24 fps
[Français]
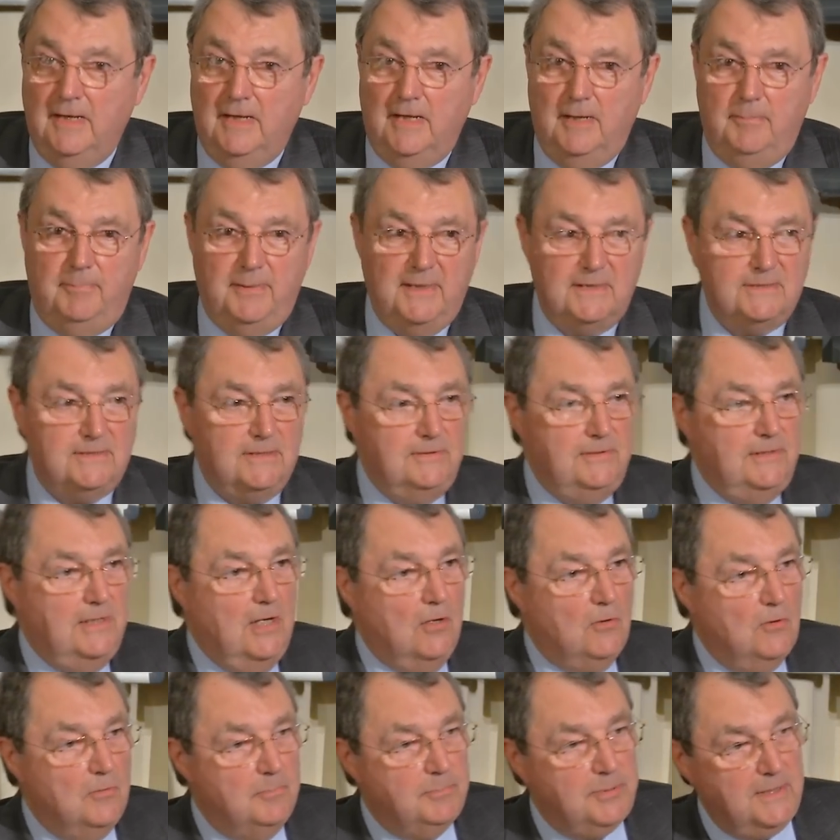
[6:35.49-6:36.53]
et personne
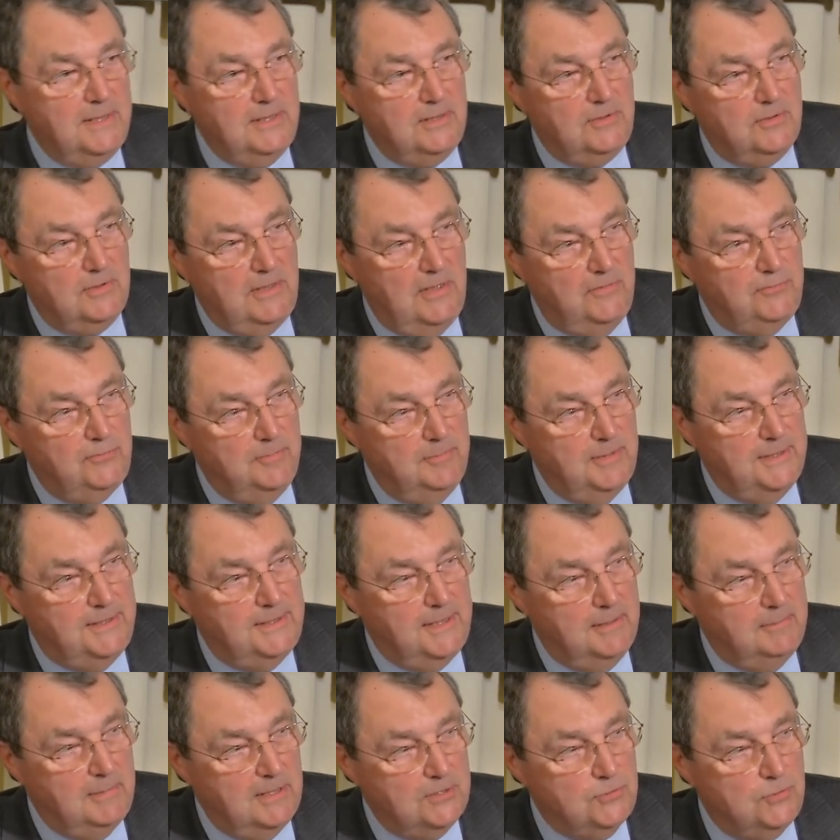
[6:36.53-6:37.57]
n'a repris que la fumée de
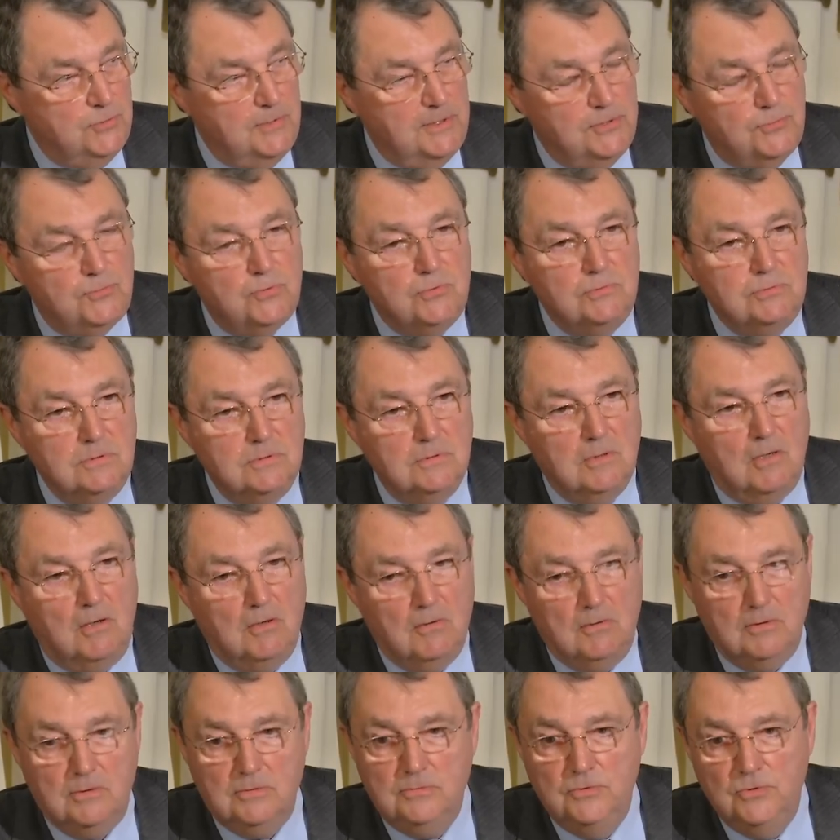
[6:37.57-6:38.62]
tabac tuait tout
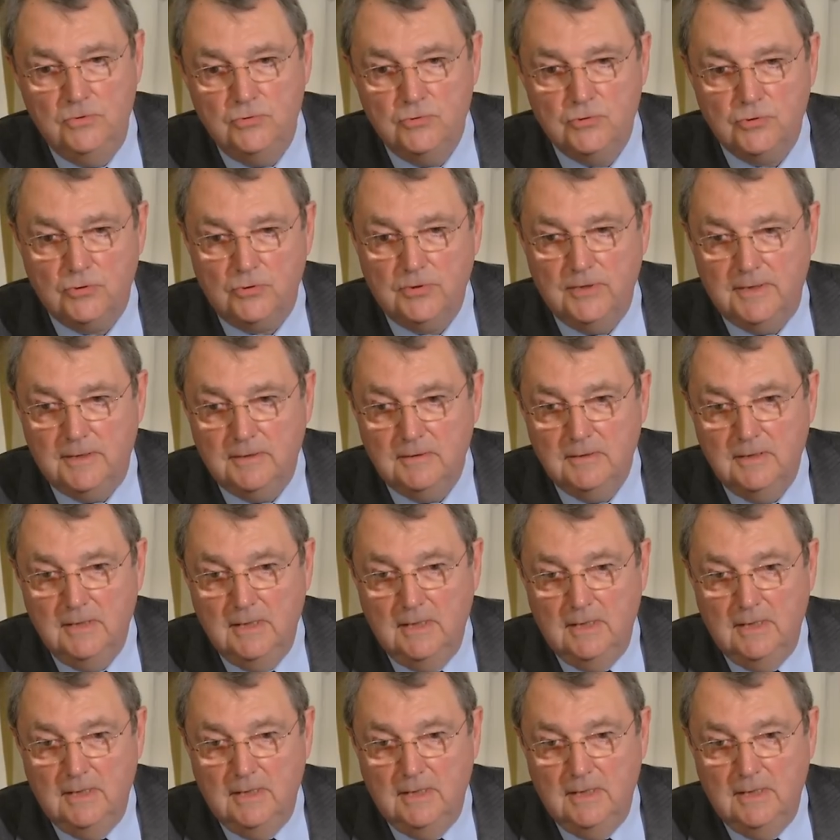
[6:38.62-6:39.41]
en une journée.